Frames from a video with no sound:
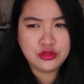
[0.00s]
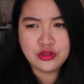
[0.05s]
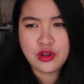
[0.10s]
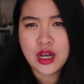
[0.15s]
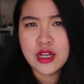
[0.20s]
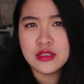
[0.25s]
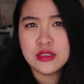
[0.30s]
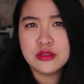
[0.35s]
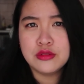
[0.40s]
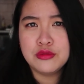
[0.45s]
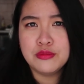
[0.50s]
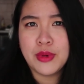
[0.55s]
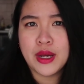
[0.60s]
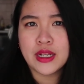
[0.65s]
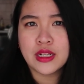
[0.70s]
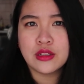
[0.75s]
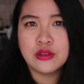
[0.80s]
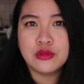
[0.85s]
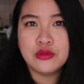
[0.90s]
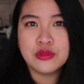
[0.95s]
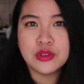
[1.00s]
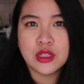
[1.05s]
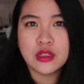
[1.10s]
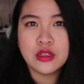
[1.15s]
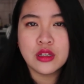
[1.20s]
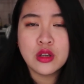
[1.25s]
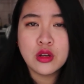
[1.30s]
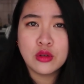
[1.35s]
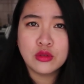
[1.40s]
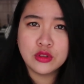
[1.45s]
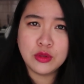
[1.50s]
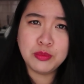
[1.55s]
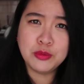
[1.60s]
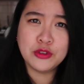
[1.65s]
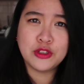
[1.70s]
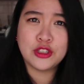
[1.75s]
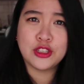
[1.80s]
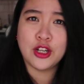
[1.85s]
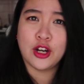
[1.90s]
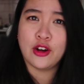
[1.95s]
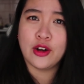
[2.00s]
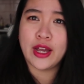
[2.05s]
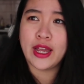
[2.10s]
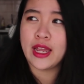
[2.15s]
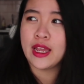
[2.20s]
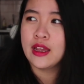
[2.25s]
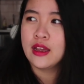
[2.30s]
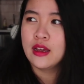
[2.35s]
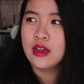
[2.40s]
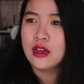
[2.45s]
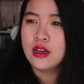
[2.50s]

就要一直去骂那个女生？我就不懂哎。